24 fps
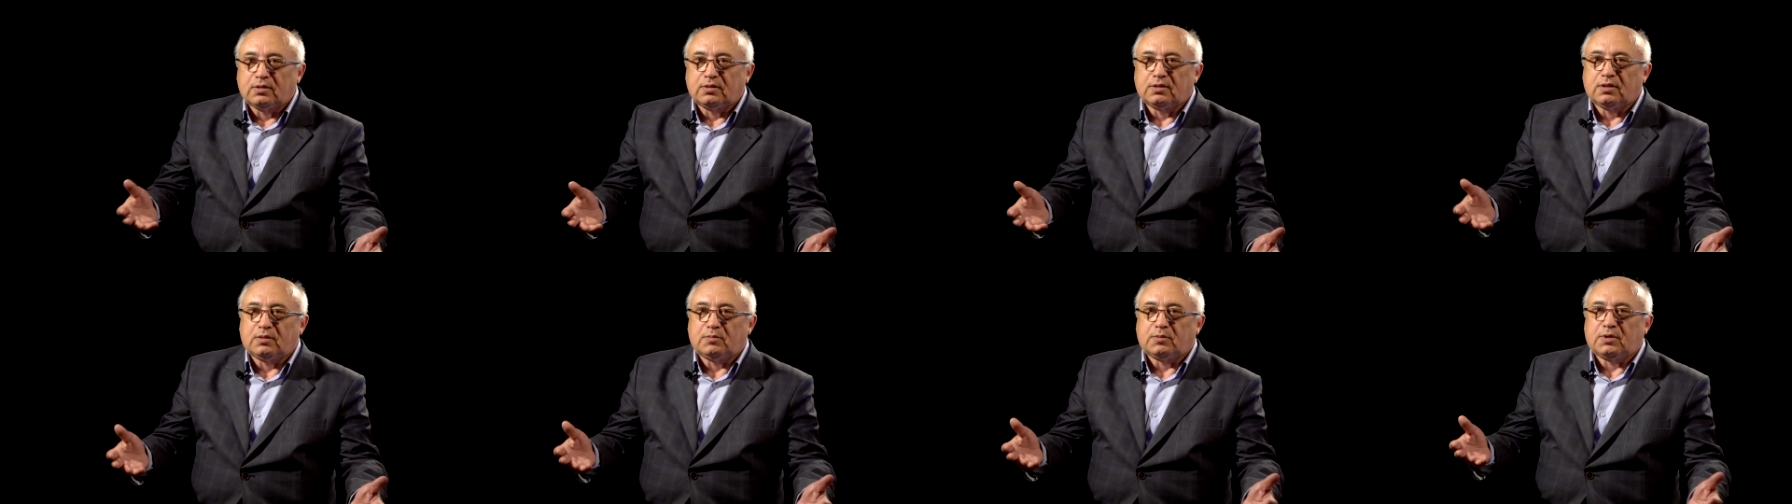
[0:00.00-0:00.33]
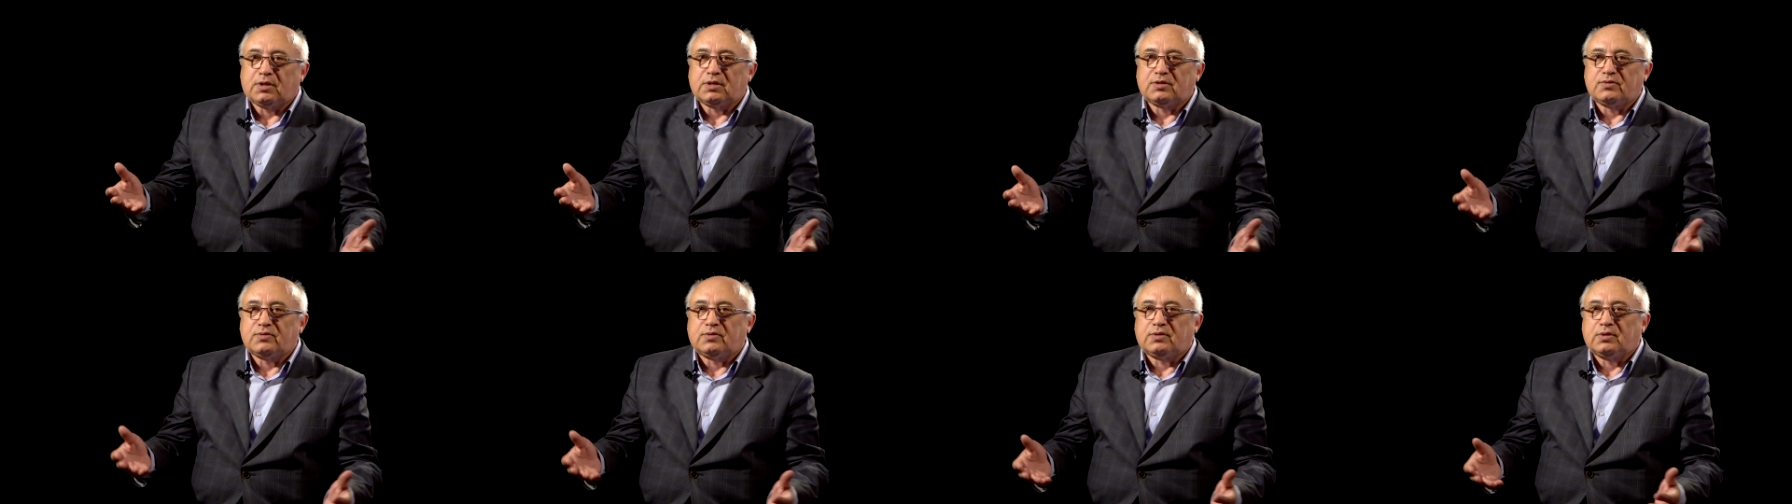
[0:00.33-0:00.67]
там
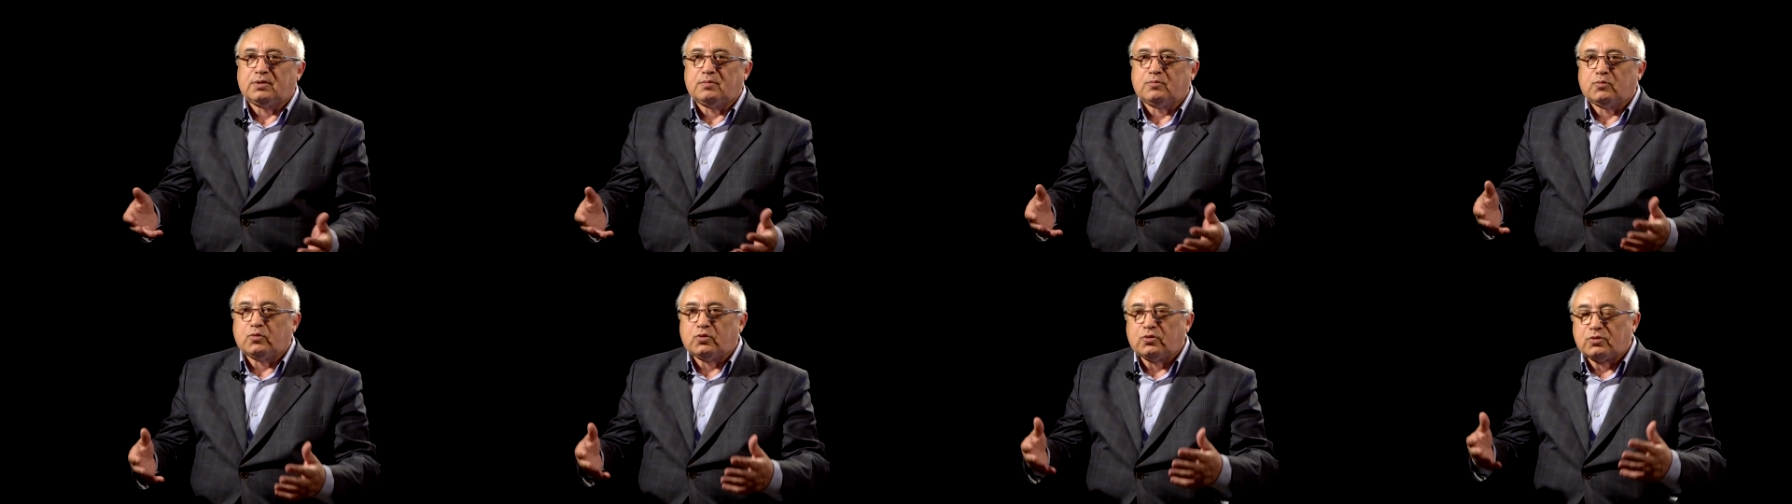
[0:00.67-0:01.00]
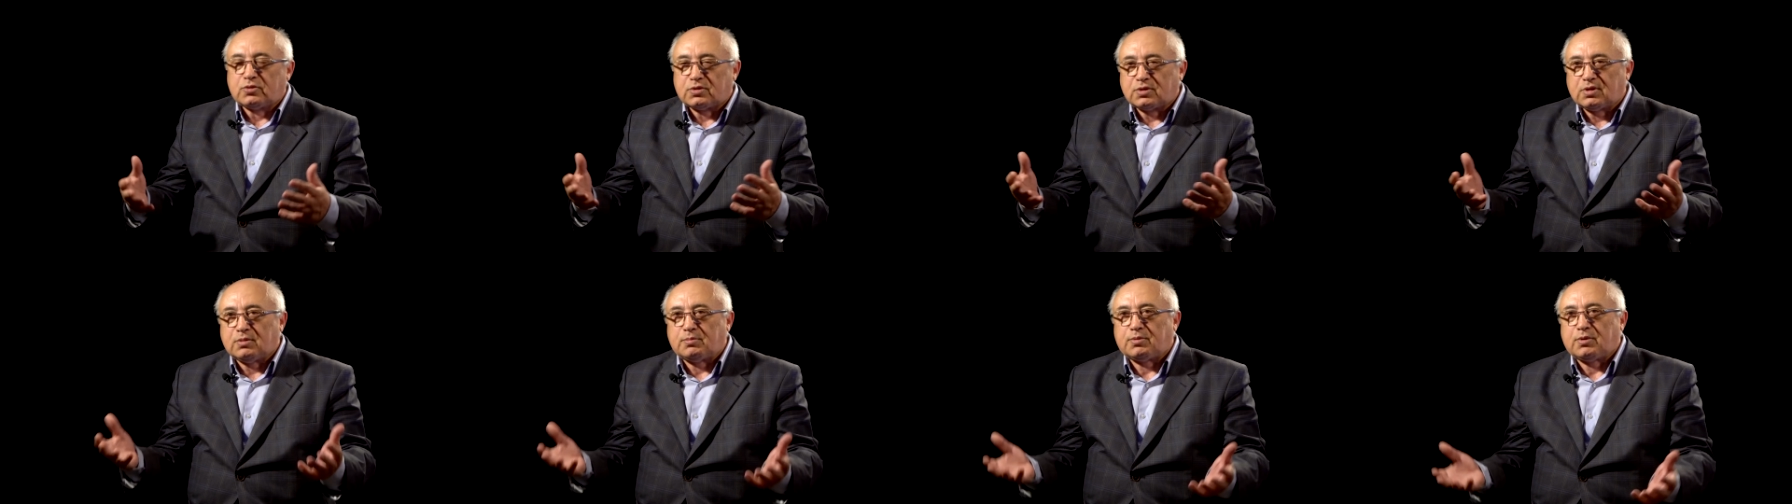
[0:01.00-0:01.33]
развитый
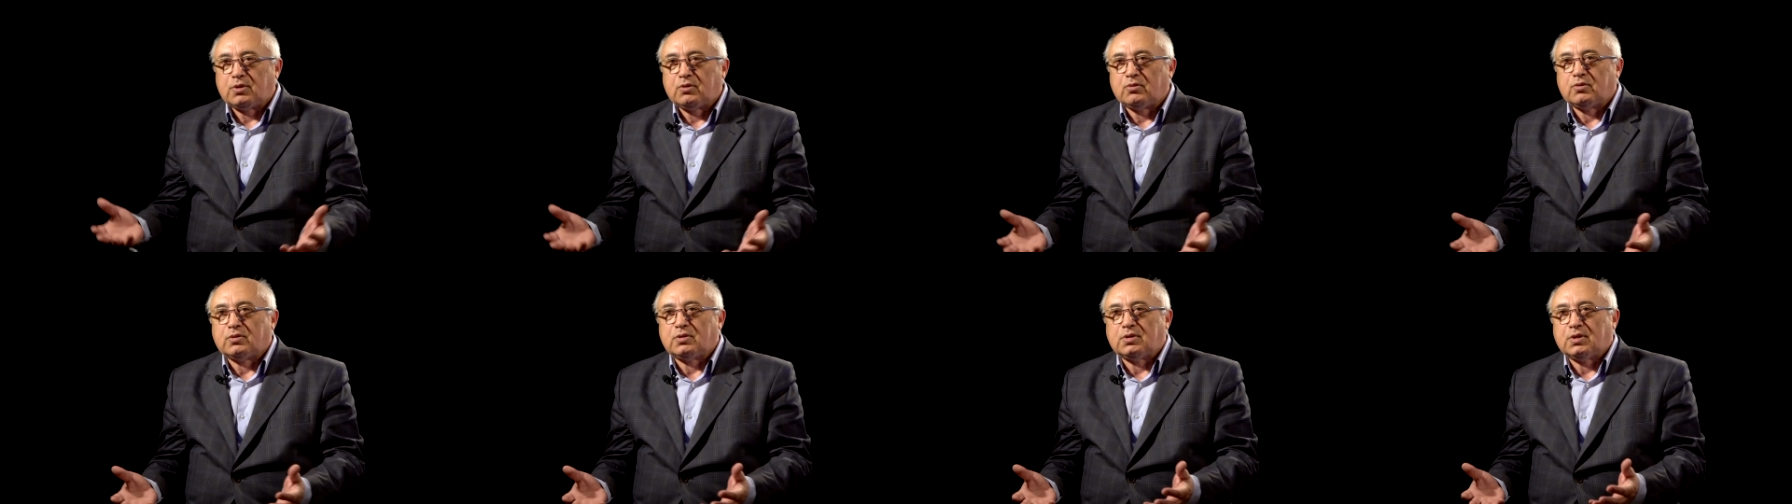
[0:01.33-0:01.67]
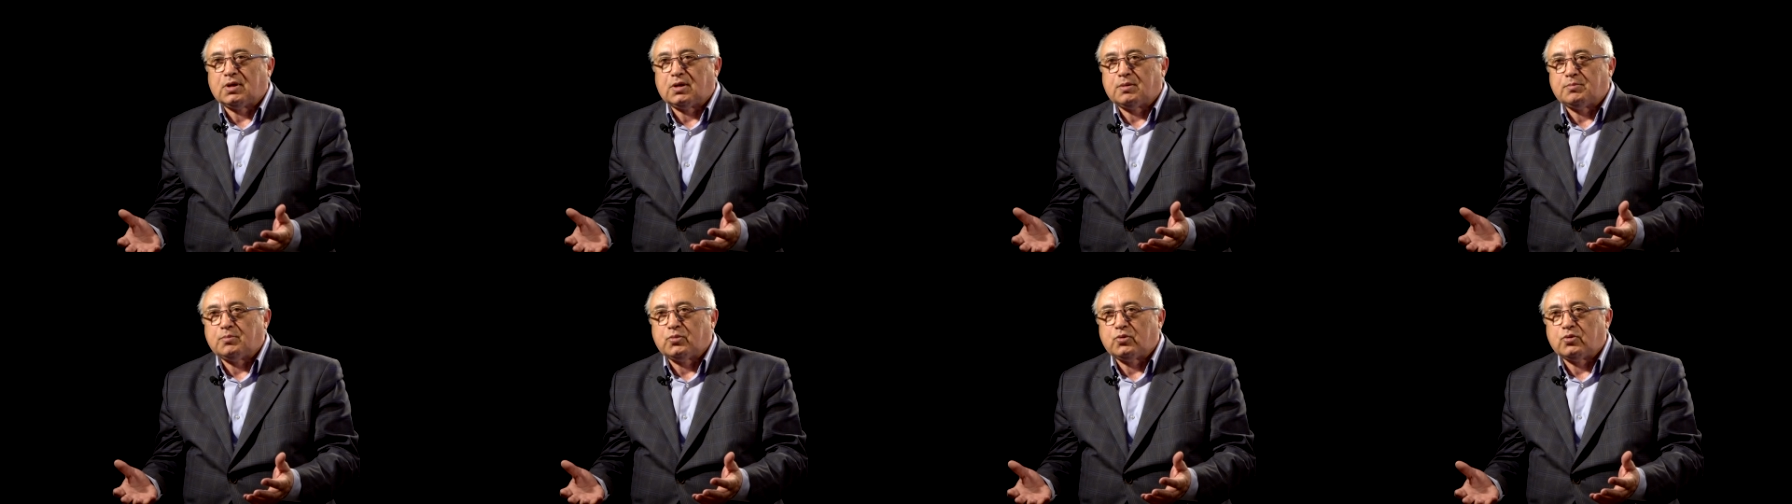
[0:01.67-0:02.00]
мозг,
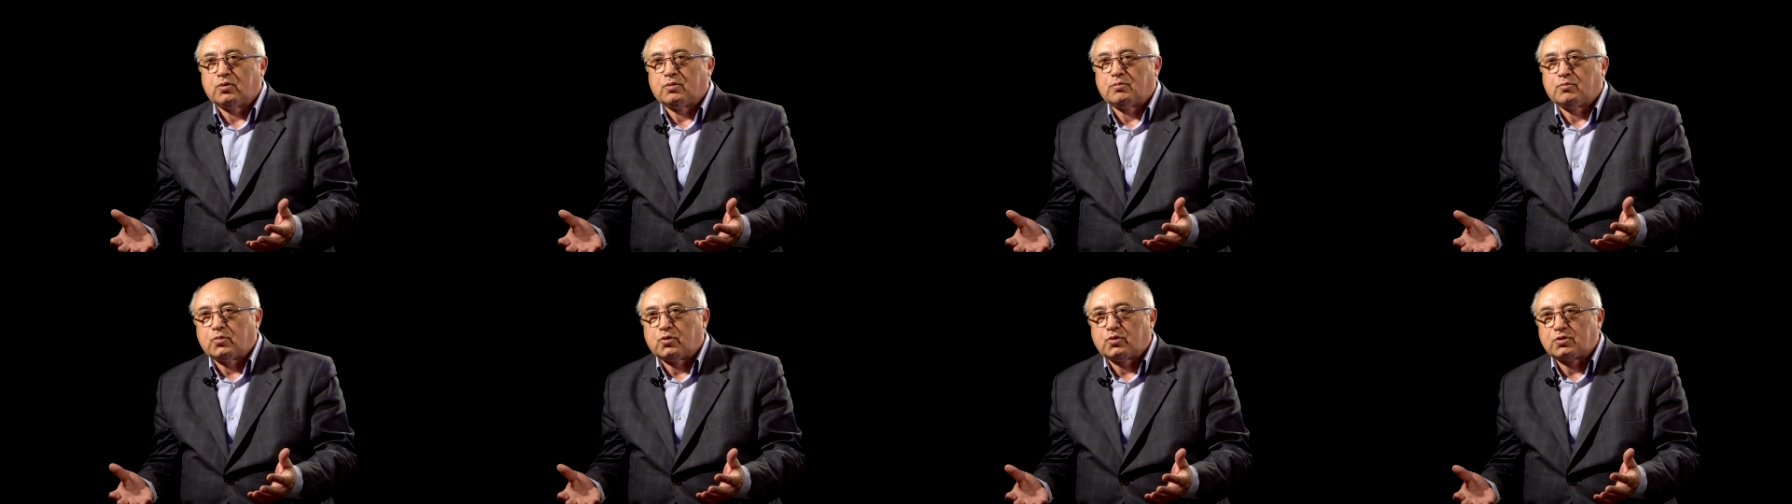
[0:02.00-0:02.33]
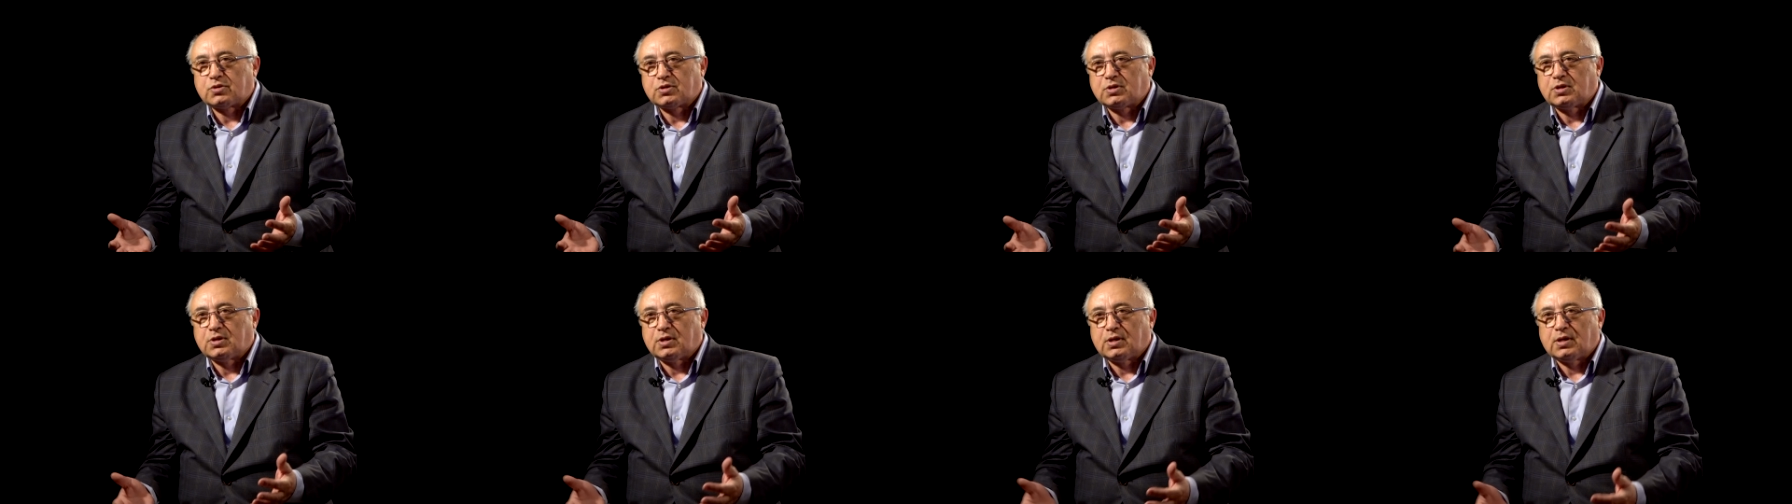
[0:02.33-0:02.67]
определенный объем
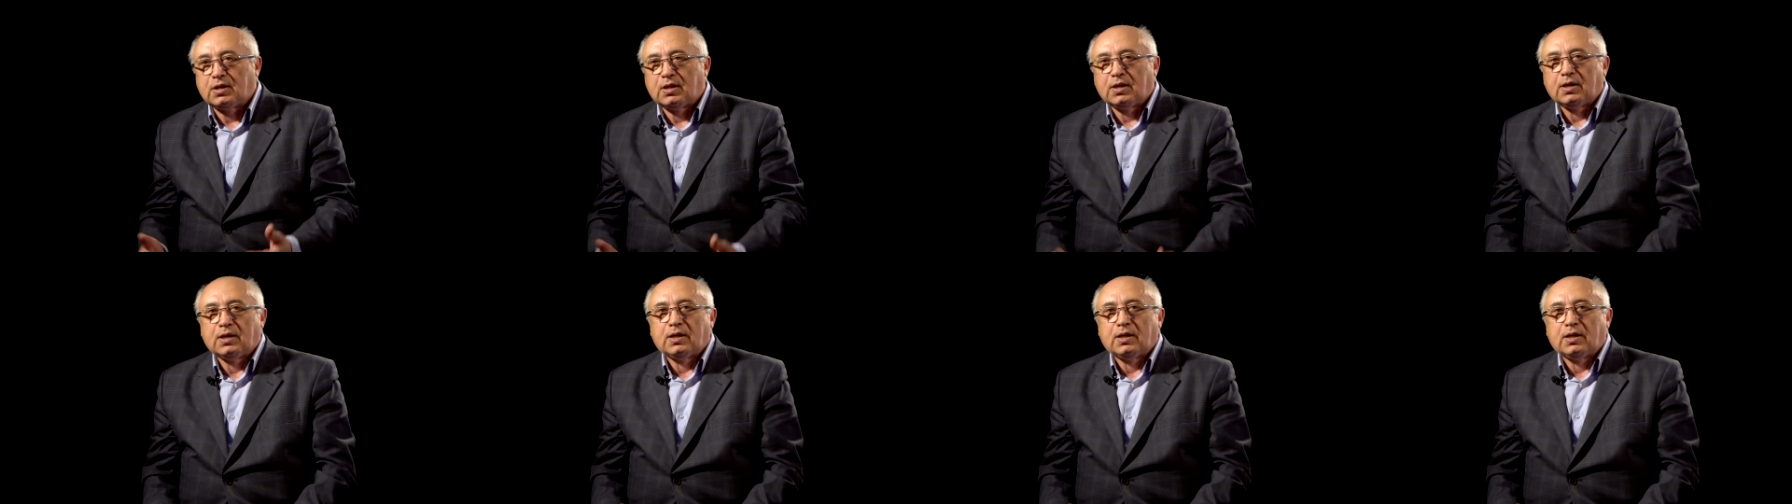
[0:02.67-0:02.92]
мозга –